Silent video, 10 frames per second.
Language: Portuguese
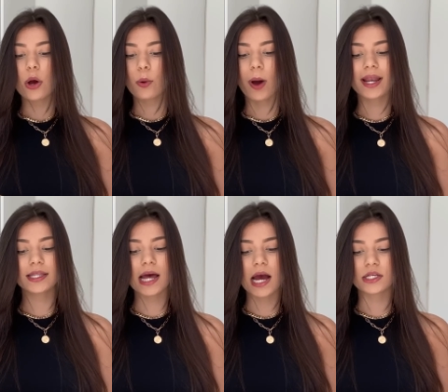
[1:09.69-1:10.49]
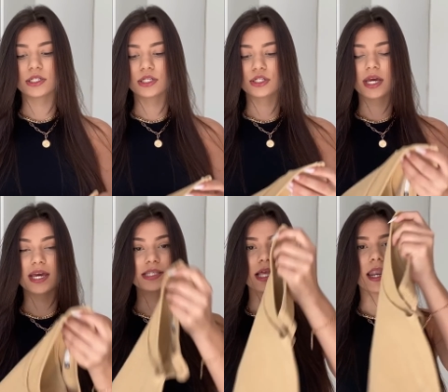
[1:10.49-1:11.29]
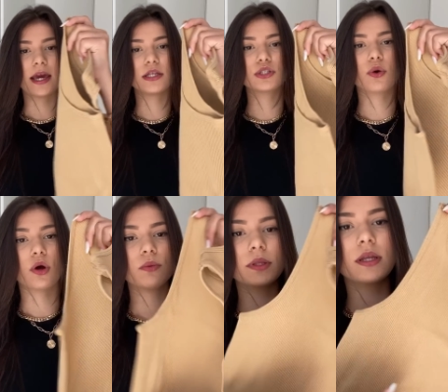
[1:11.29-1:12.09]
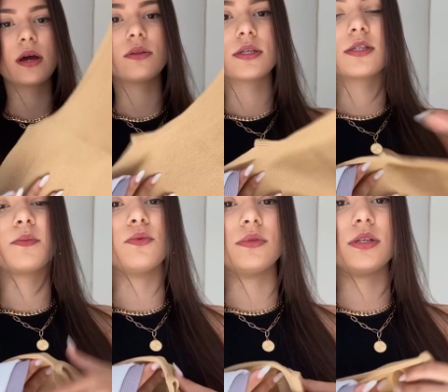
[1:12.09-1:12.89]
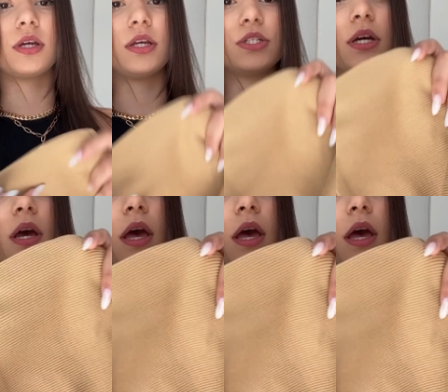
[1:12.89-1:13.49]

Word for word: Qualidade, gente, excelente. Olha o material dessas blusas, gente.